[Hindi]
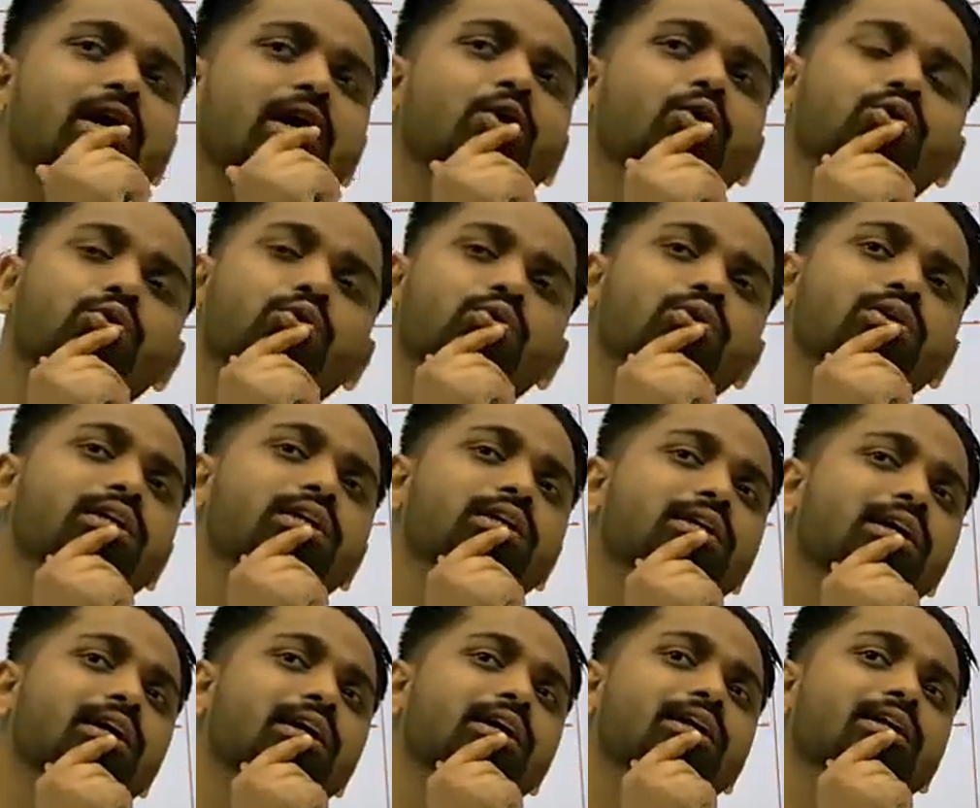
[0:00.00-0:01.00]
डाउट हो कि
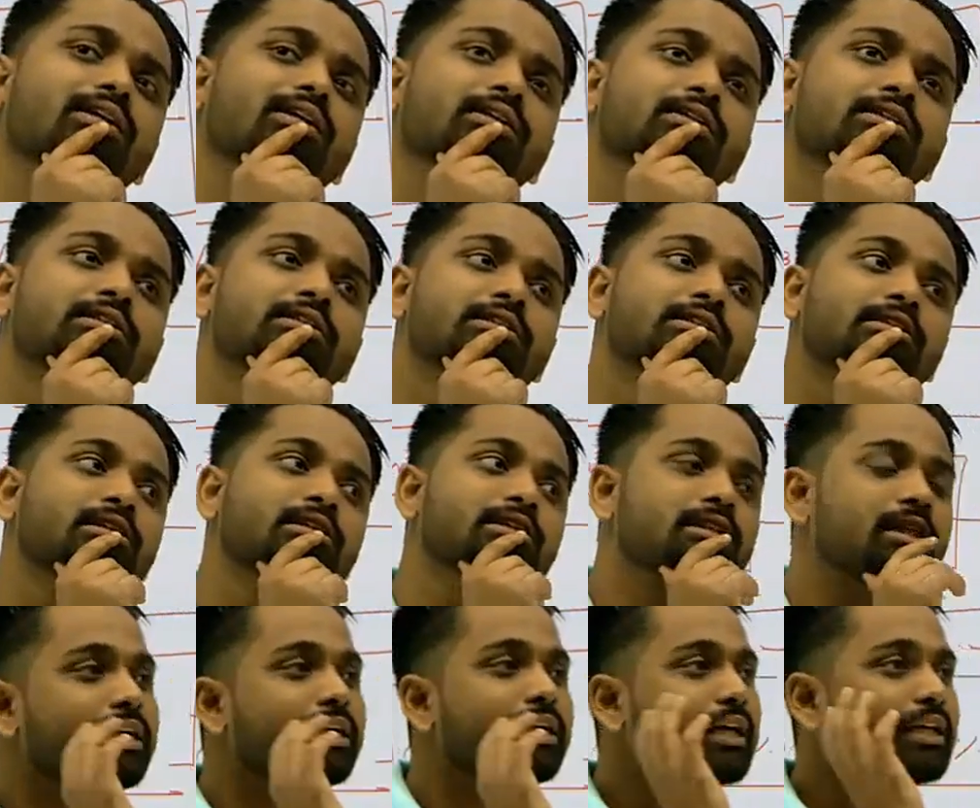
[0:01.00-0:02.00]
यार
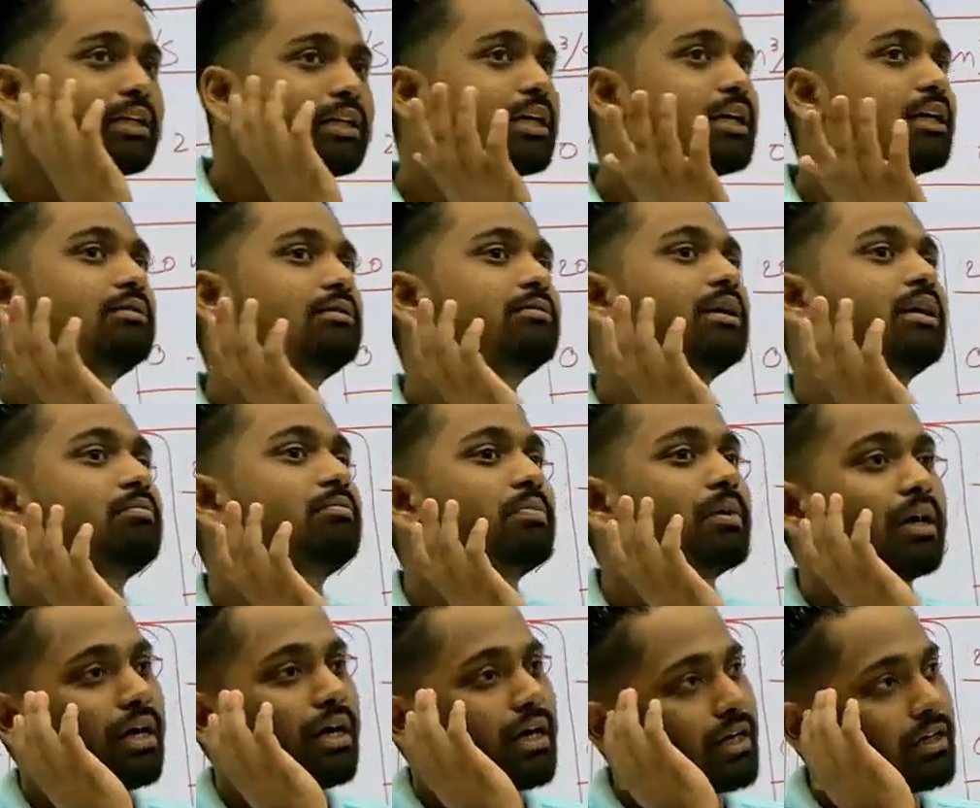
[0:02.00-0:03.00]
ये कहीं ना कहीं मैंने
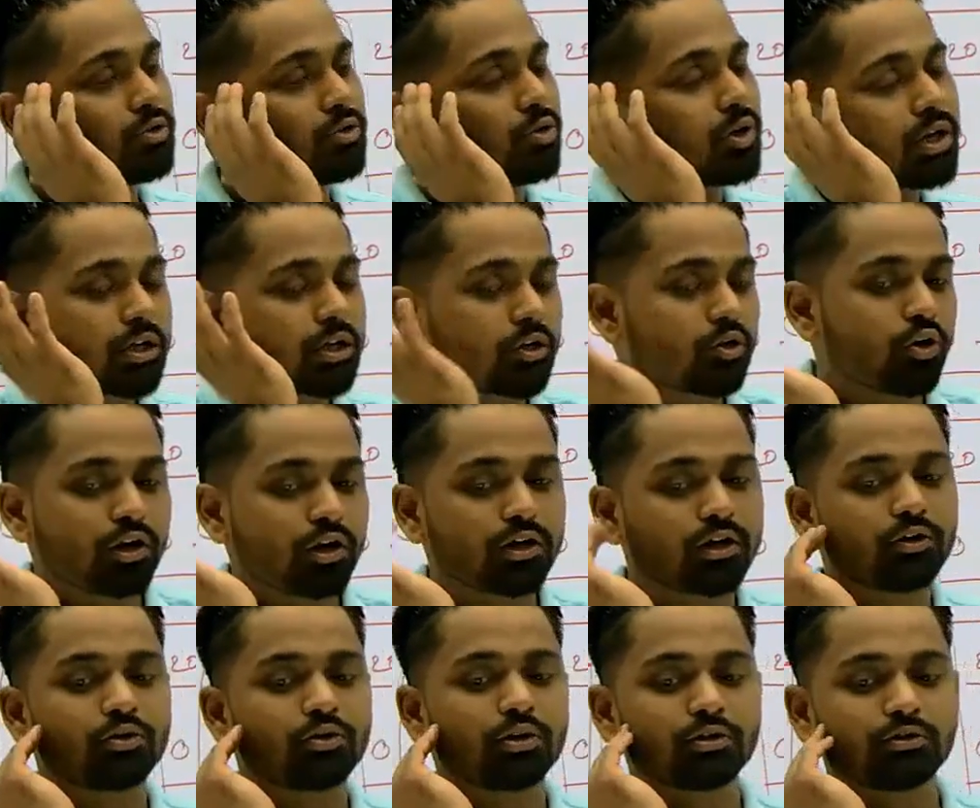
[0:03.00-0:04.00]
पढ़ा है थोड़ा रिकॉल
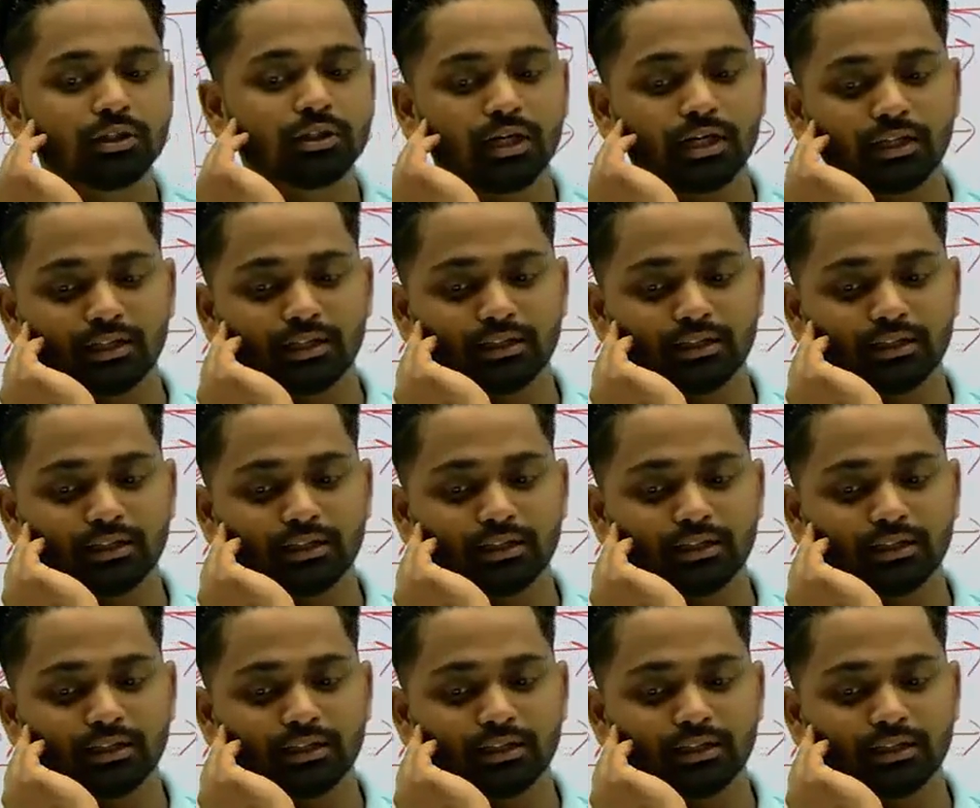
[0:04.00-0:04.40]
करूंगा तो याद आ